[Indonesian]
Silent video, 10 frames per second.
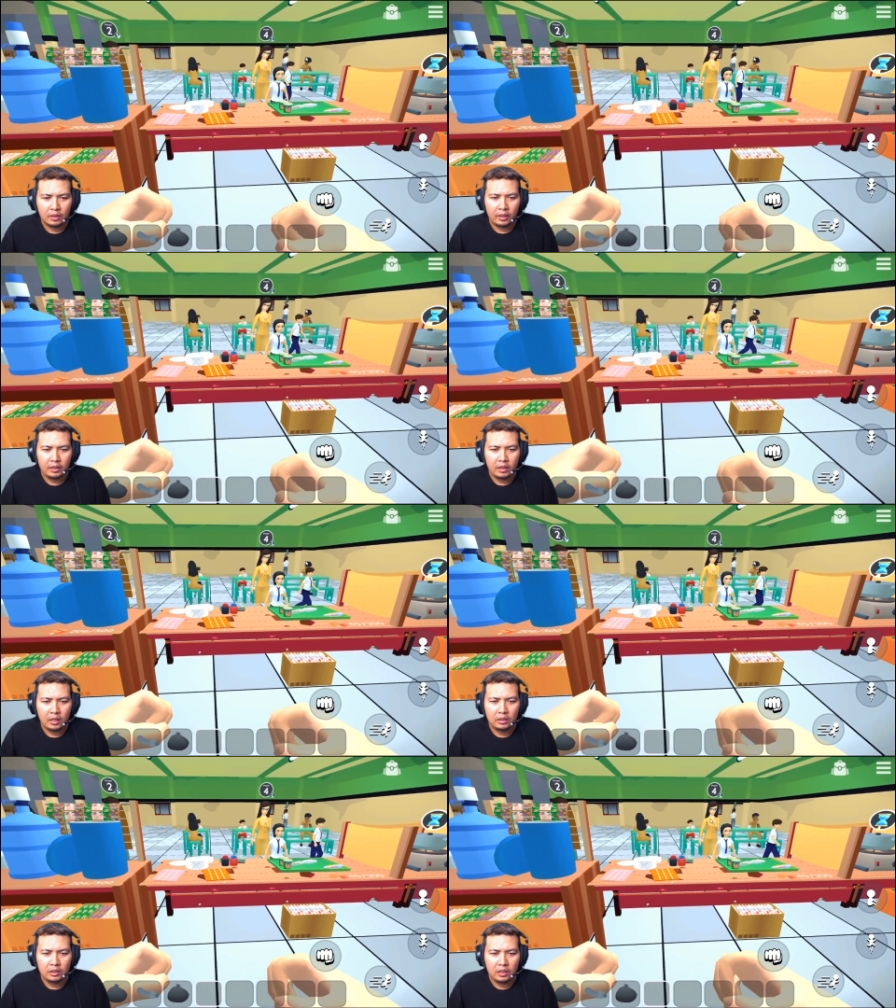Kayaknya
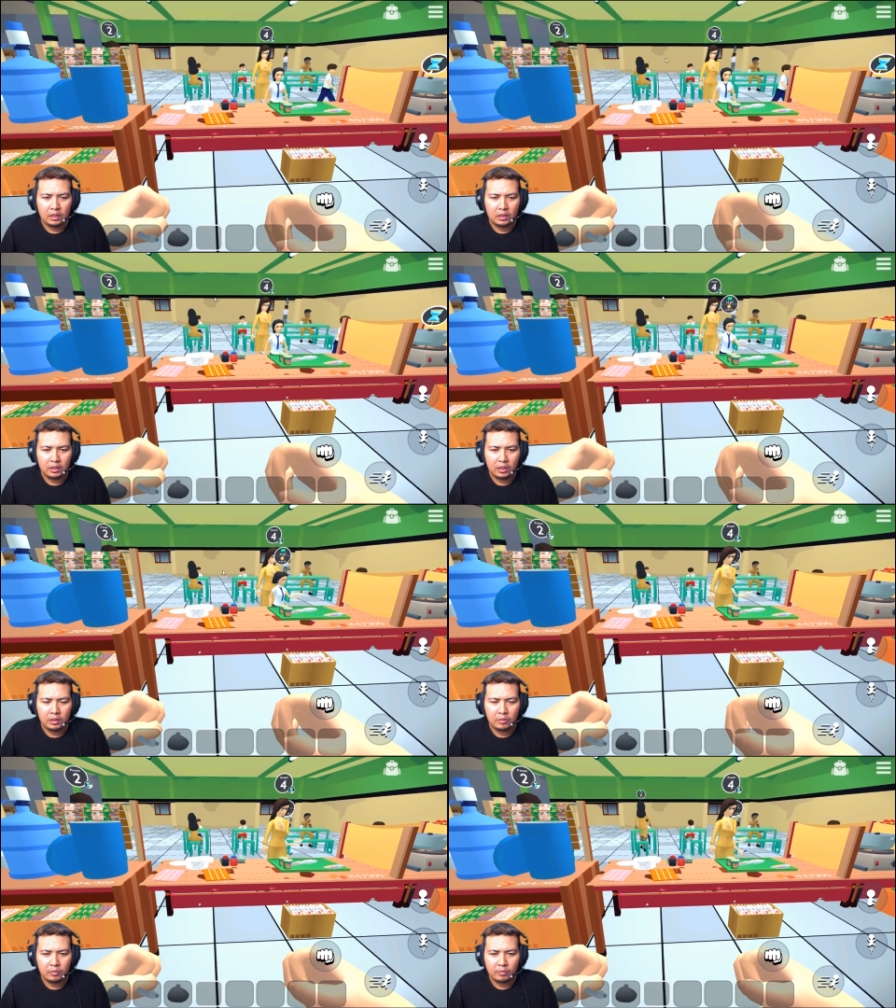kantinnya agak eh
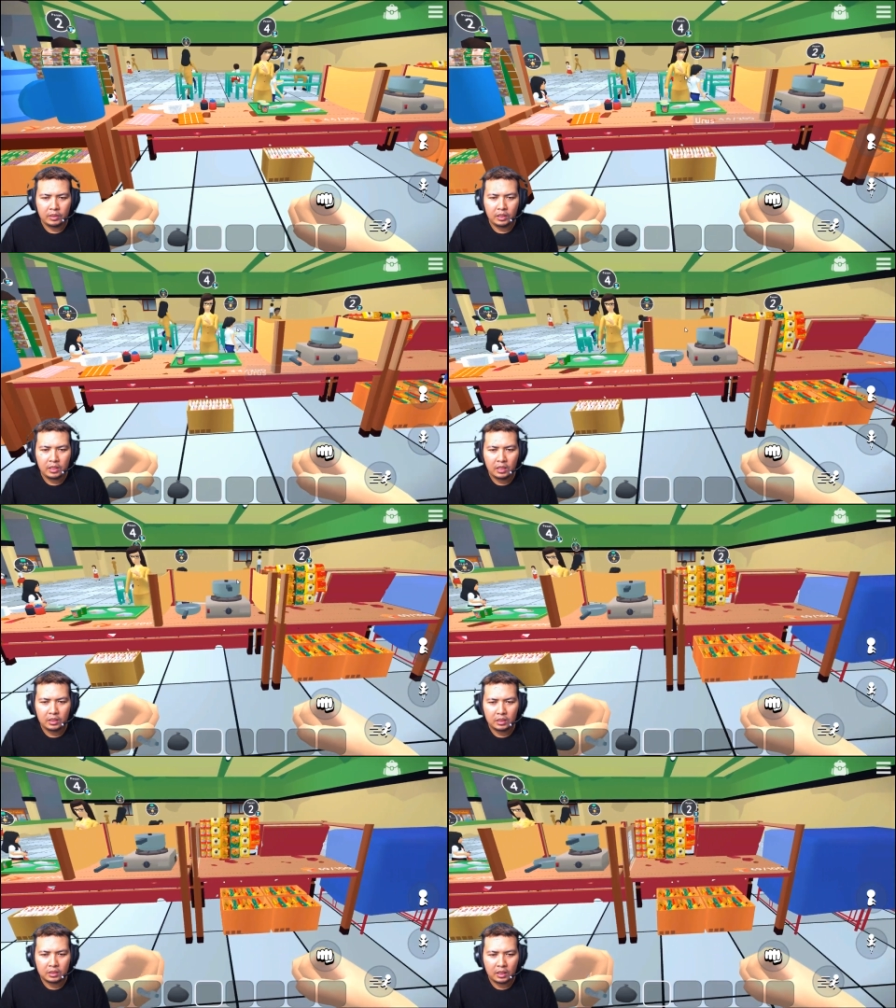mejanya
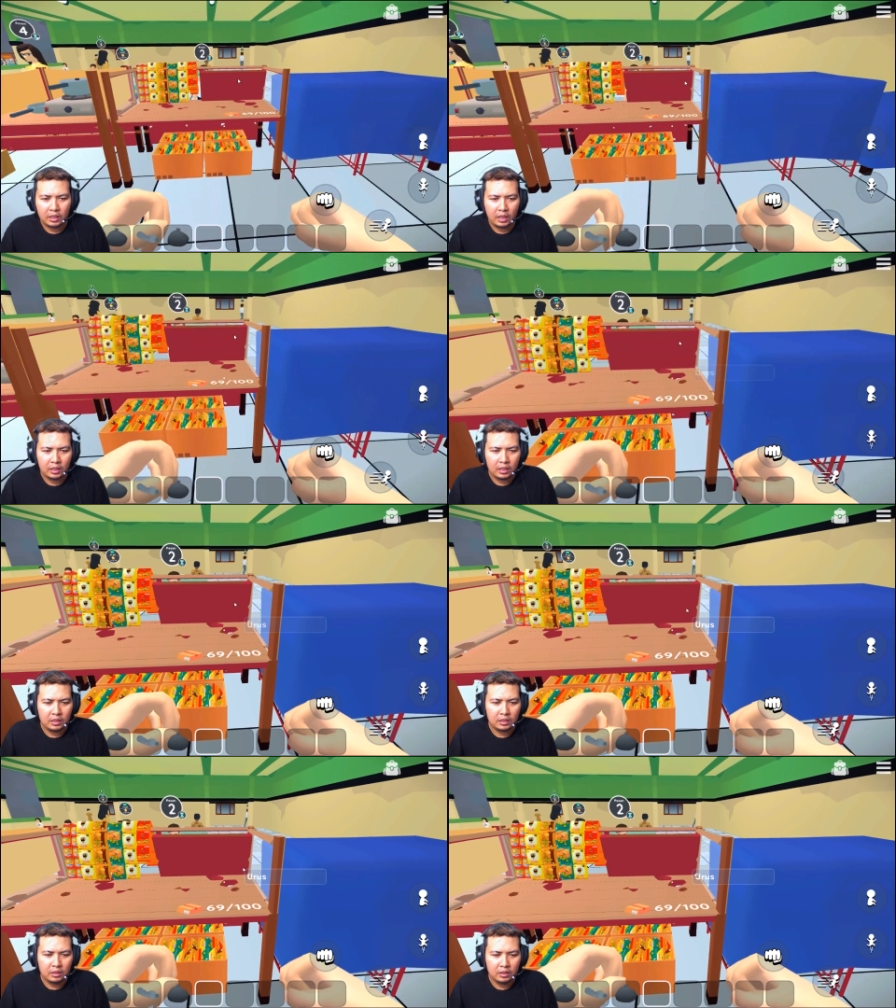agak kesanaan aja
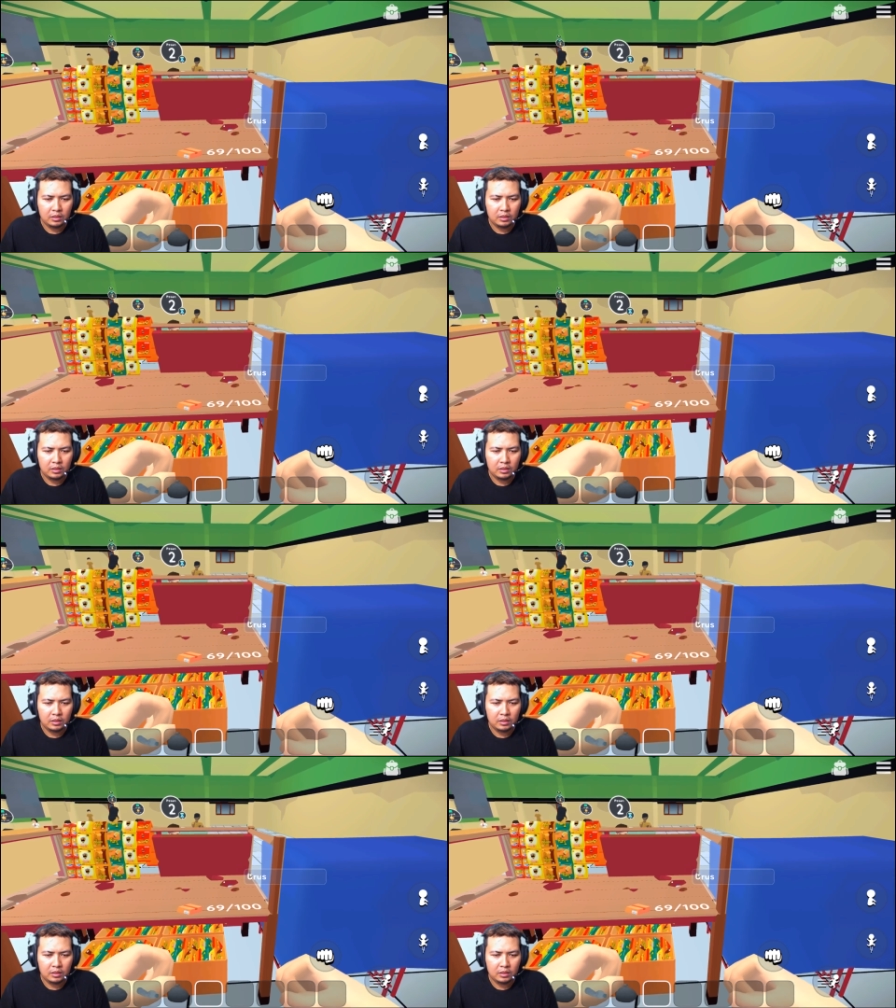ya.